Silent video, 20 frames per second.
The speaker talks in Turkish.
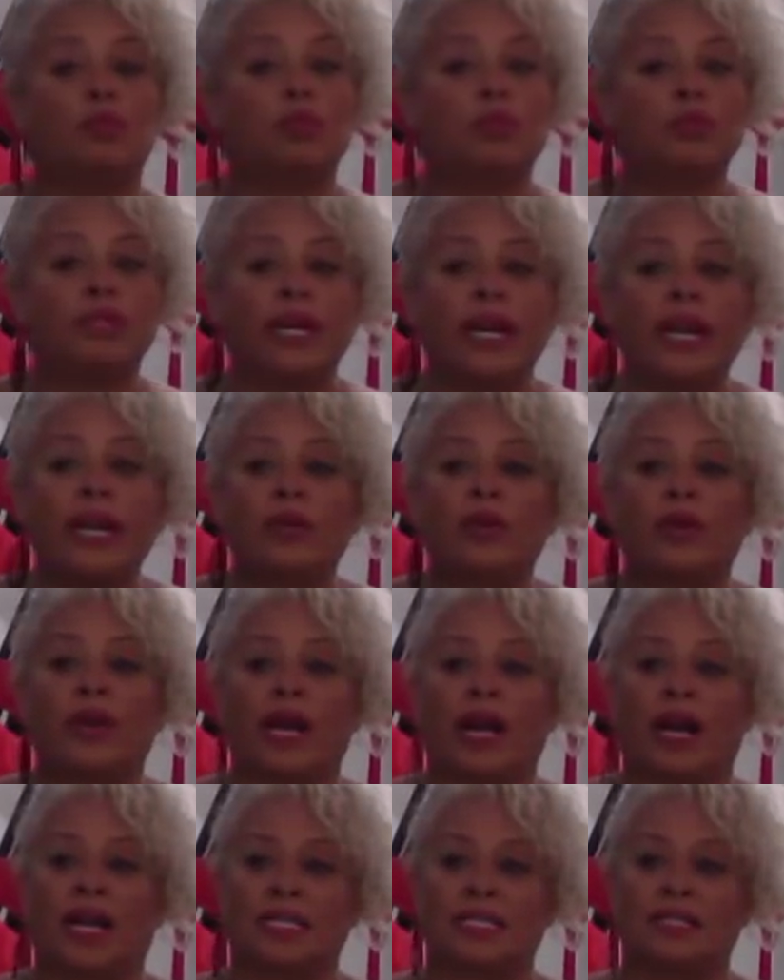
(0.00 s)
bunlara
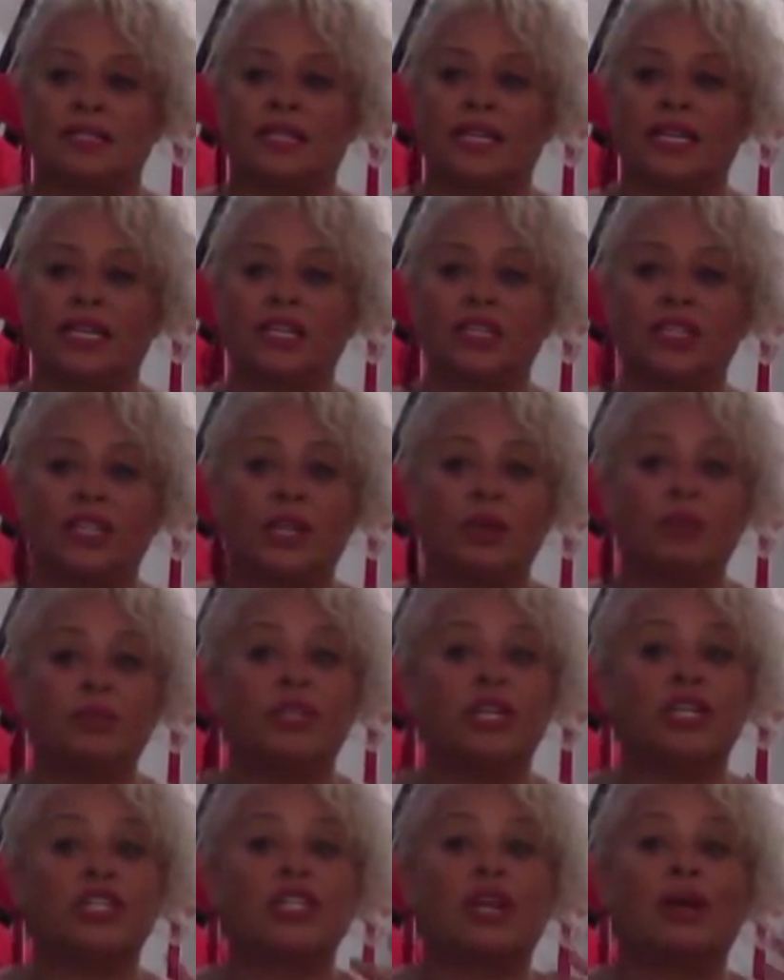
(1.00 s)
göre aslında yaşayıp
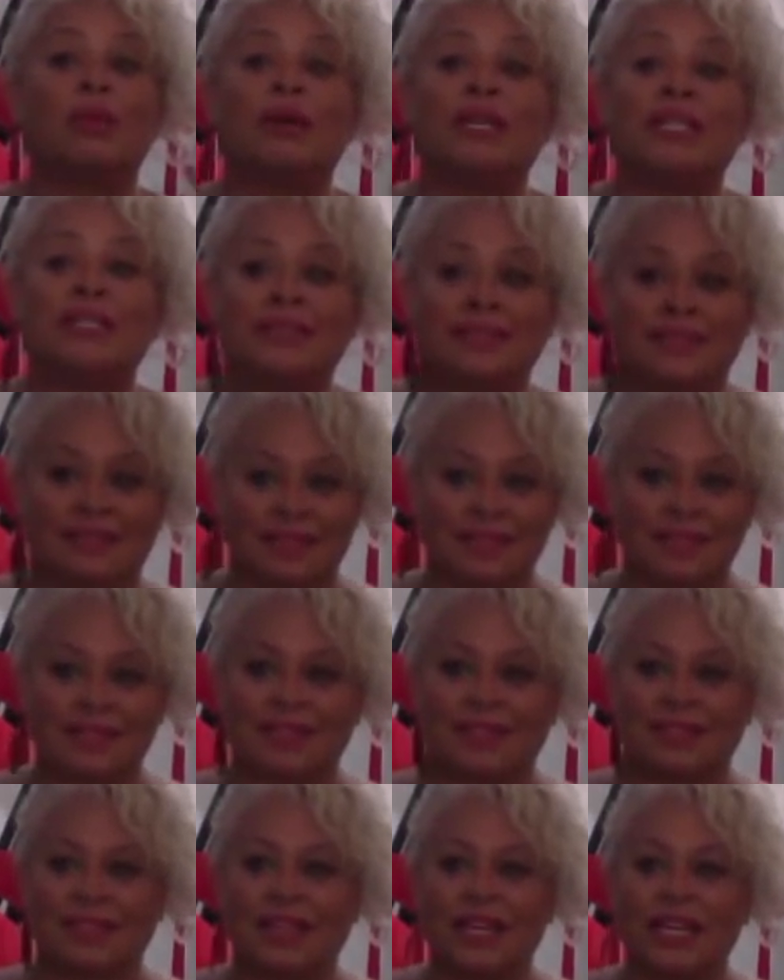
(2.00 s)
yaşamadığınızı